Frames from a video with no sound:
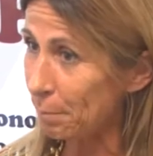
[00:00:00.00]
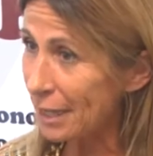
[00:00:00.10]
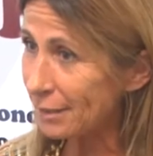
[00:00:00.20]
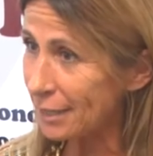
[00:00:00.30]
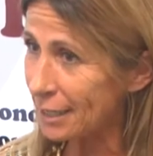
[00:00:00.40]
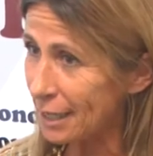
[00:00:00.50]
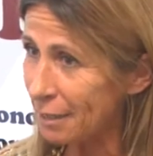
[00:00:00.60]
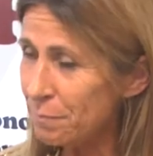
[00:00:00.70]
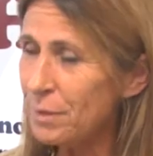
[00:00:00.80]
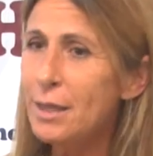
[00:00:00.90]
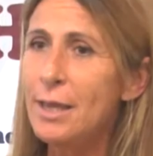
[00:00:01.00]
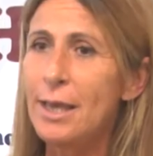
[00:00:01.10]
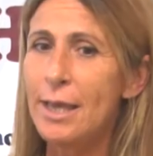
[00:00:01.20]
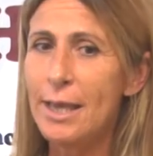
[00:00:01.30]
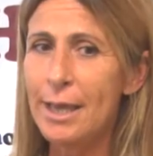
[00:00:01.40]
plástica,
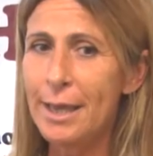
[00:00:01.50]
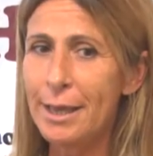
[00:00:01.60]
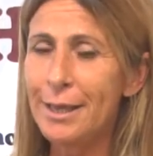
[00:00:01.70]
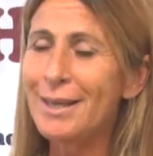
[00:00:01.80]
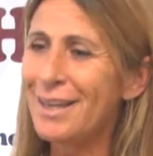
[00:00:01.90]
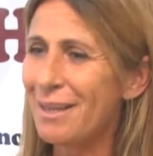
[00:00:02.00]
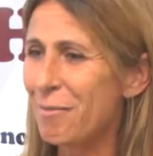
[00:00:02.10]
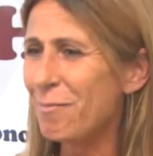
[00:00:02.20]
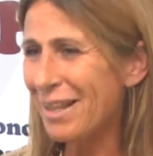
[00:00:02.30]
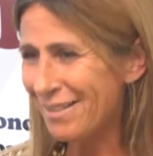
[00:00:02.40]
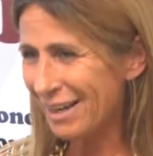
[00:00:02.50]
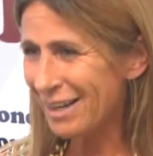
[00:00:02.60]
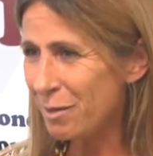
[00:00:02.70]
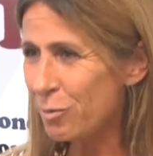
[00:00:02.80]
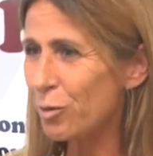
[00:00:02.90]
eh, que en base al
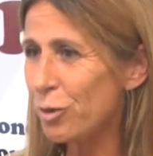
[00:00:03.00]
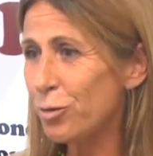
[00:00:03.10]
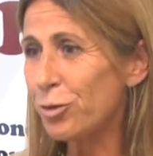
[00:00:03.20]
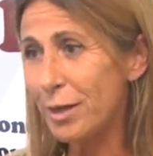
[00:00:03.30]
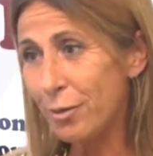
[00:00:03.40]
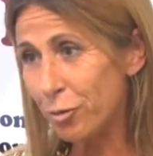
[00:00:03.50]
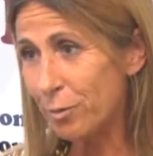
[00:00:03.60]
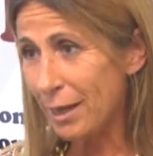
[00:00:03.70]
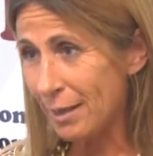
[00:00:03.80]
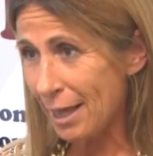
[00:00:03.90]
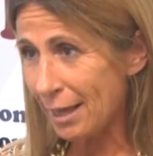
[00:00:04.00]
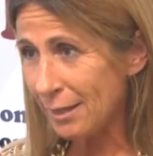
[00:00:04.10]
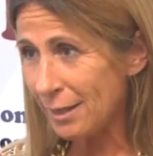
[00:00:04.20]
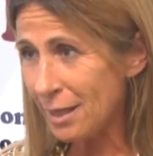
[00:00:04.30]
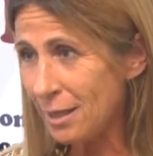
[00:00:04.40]
libro hizo tres obras de
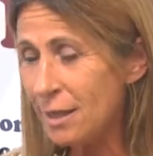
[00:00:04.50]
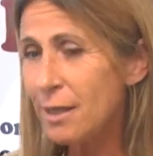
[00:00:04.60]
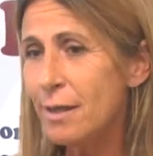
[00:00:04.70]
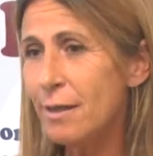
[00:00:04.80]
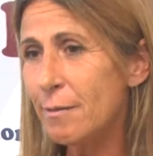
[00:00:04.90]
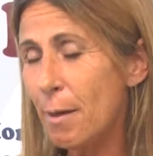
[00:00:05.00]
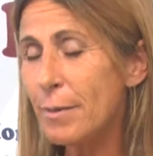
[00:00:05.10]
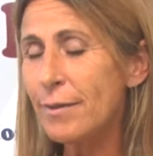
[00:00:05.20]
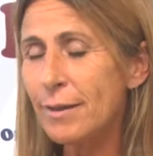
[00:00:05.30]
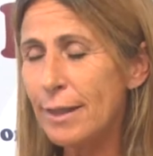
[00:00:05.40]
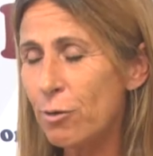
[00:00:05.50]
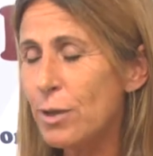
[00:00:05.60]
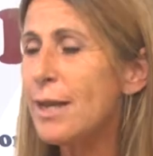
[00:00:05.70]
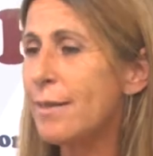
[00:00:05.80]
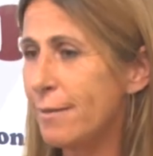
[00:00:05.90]
arte y se va a presentar
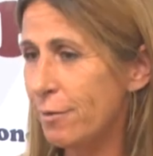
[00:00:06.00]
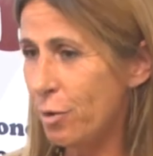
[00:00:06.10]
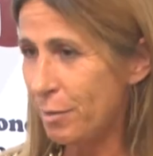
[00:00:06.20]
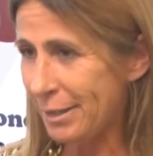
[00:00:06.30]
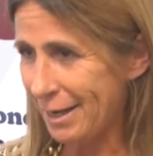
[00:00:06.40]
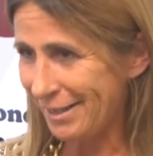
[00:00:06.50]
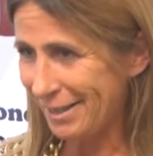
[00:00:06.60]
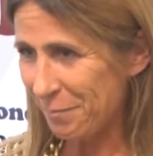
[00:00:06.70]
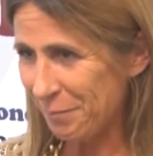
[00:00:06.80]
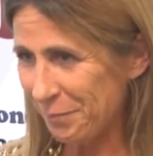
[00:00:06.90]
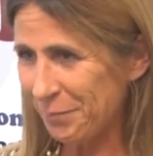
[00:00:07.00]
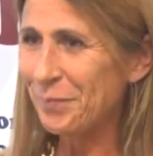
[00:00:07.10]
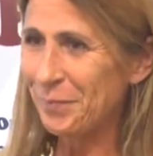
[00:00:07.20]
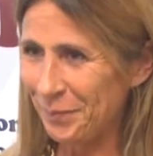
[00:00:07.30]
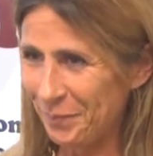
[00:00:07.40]
hoy a las 19.30.
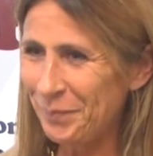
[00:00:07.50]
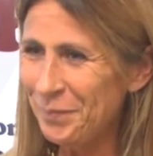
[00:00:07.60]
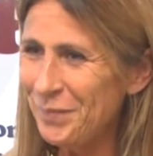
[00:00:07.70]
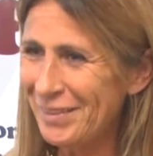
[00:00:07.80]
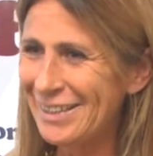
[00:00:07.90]
y ¿Mm?